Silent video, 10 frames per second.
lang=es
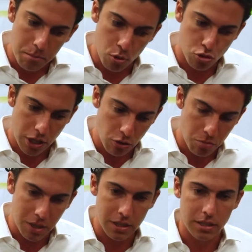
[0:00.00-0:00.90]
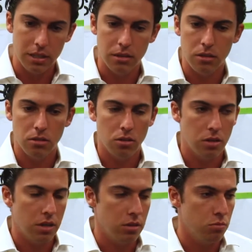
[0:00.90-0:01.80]
Posteriormente, eh,
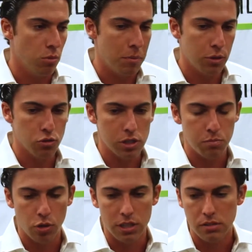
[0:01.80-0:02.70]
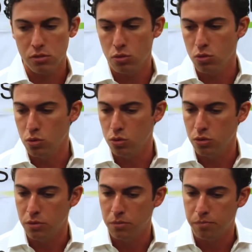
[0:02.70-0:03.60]
momentos después,
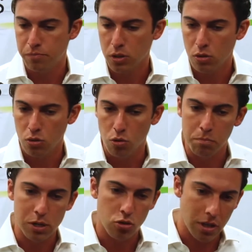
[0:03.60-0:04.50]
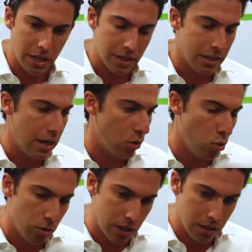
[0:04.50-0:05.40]
un, personaje
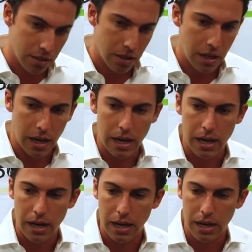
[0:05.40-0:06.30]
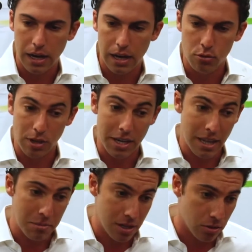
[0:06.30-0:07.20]
acude a un
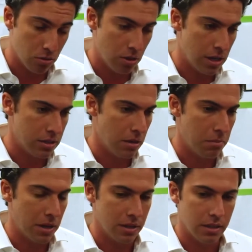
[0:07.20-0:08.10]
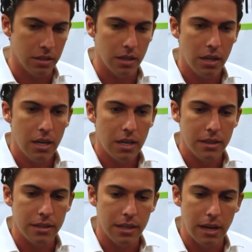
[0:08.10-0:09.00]
allanamiento hacia parte
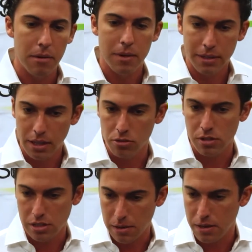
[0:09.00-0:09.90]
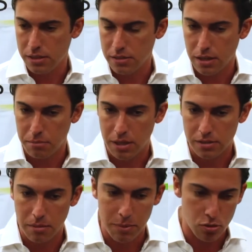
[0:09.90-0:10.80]
de la vivienda donde estaba esta,
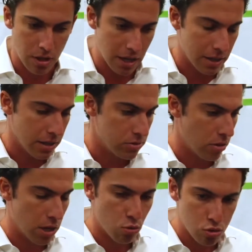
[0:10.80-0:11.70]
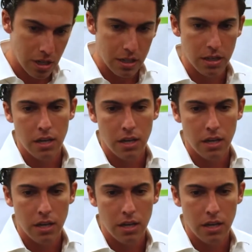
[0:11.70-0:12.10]
esta personaje de nacionalidad rusa